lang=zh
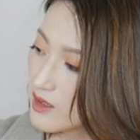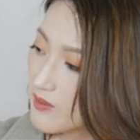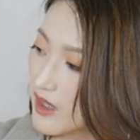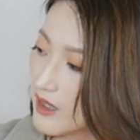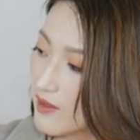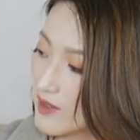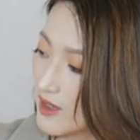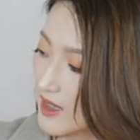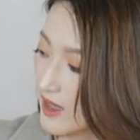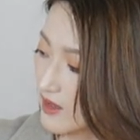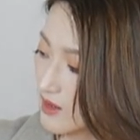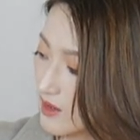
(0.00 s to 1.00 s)
个面料的
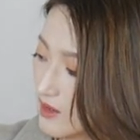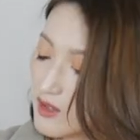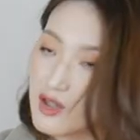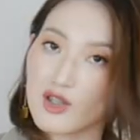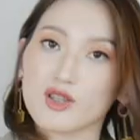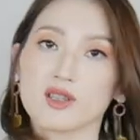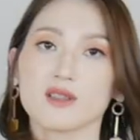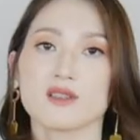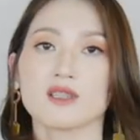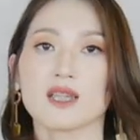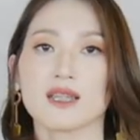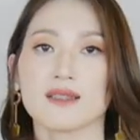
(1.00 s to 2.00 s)
颜色呢是跟
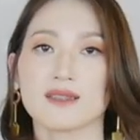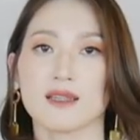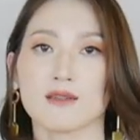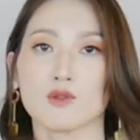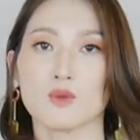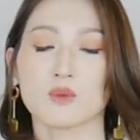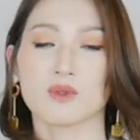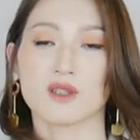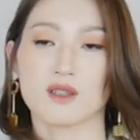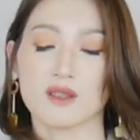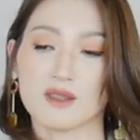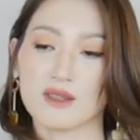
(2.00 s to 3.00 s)
这一件用
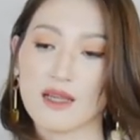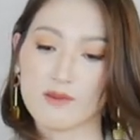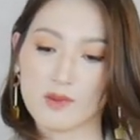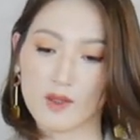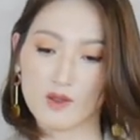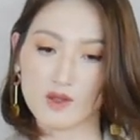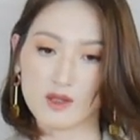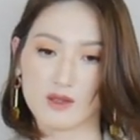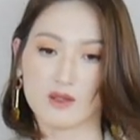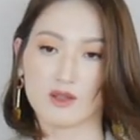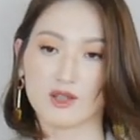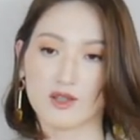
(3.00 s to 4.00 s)
的一样的这
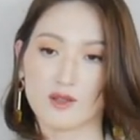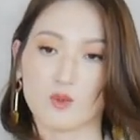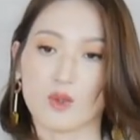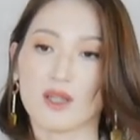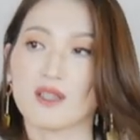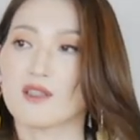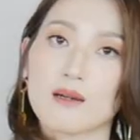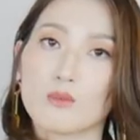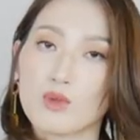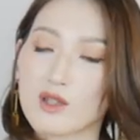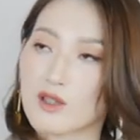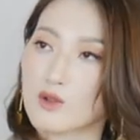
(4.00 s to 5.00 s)
个设计原理，
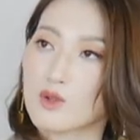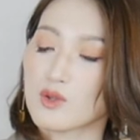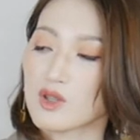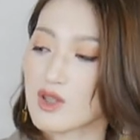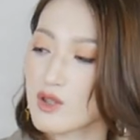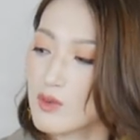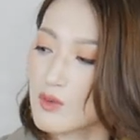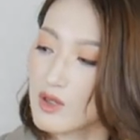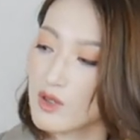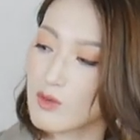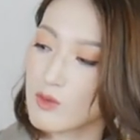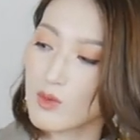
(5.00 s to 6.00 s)
摸上去是有
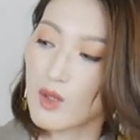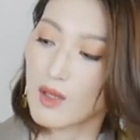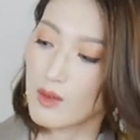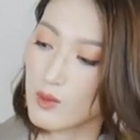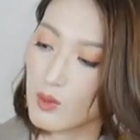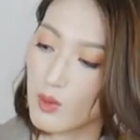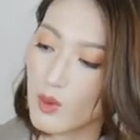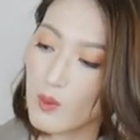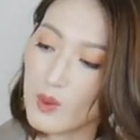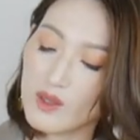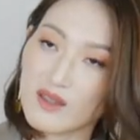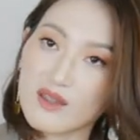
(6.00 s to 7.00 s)
这种螺
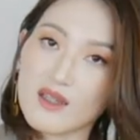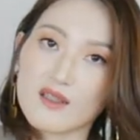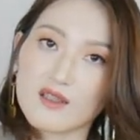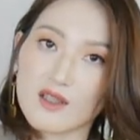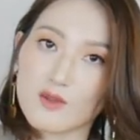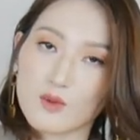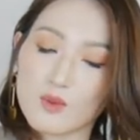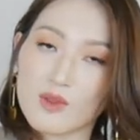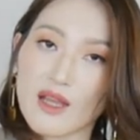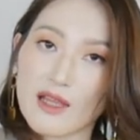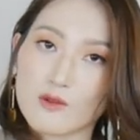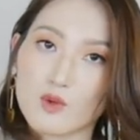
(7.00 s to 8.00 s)
纹的这种
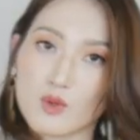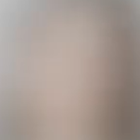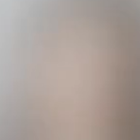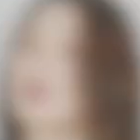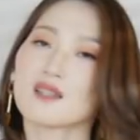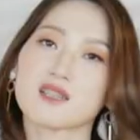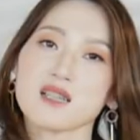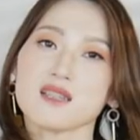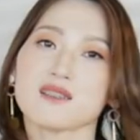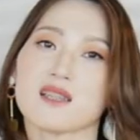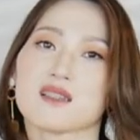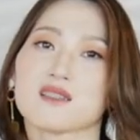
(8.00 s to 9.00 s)
感觉。那这
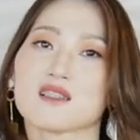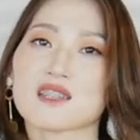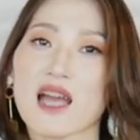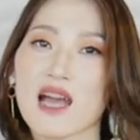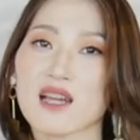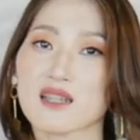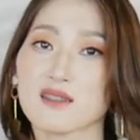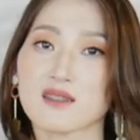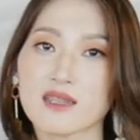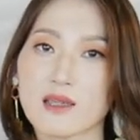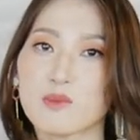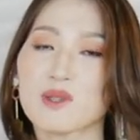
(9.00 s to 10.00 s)
一件呢，它跟
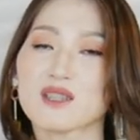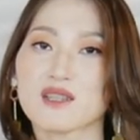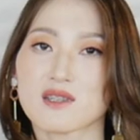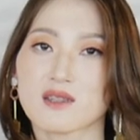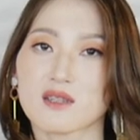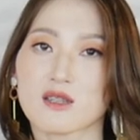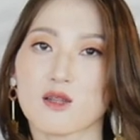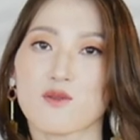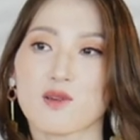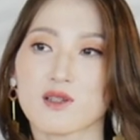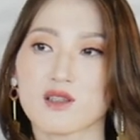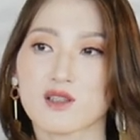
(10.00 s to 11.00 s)
前边这几件的
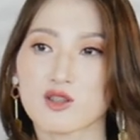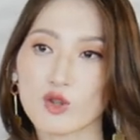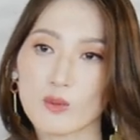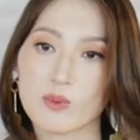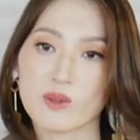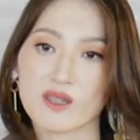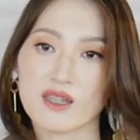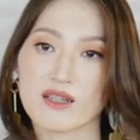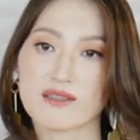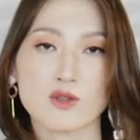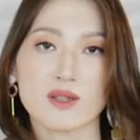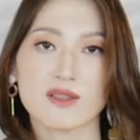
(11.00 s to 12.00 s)
风格都不一
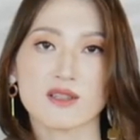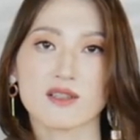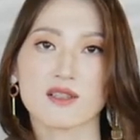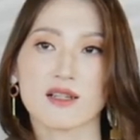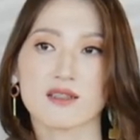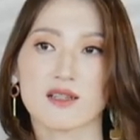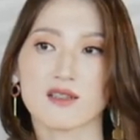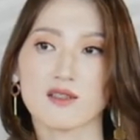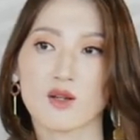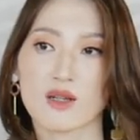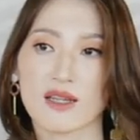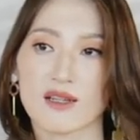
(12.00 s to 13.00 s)
样，穿在身上呢
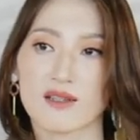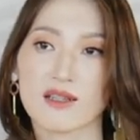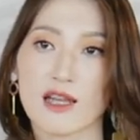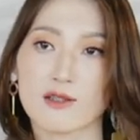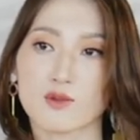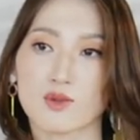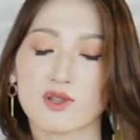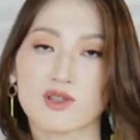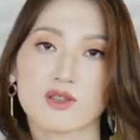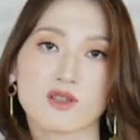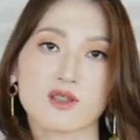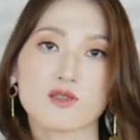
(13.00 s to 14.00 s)
要给人的感觉
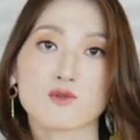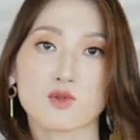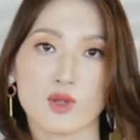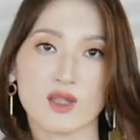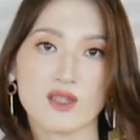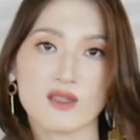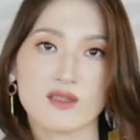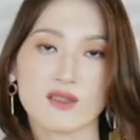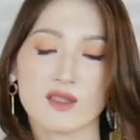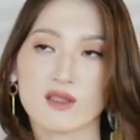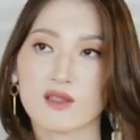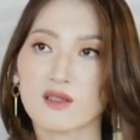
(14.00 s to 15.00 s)
是更随意一
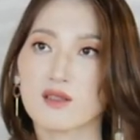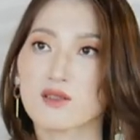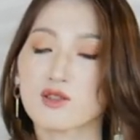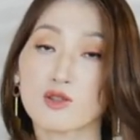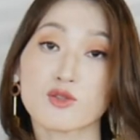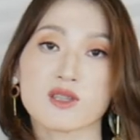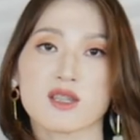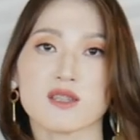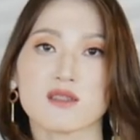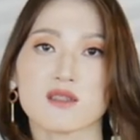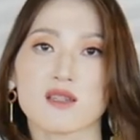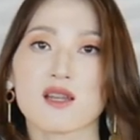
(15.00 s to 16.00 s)
些，更休闲
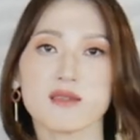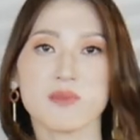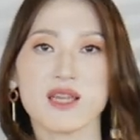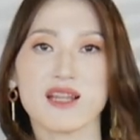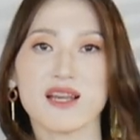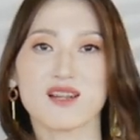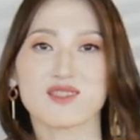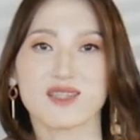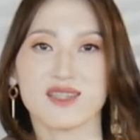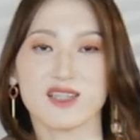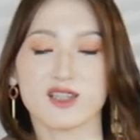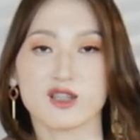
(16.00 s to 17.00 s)
一些。它面料
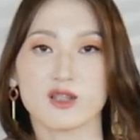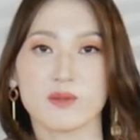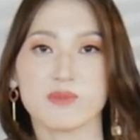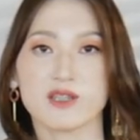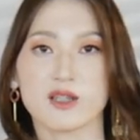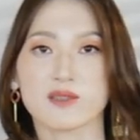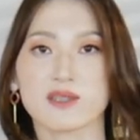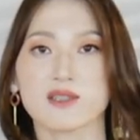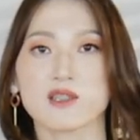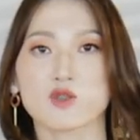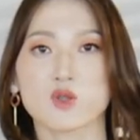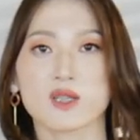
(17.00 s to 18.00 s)
呢也是比较
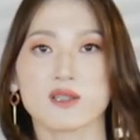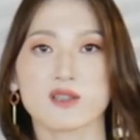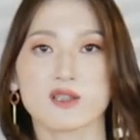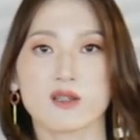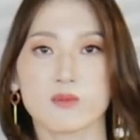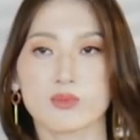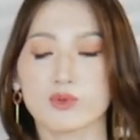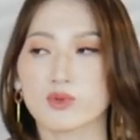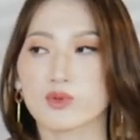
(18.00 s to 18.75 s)
轻的，穿在身上不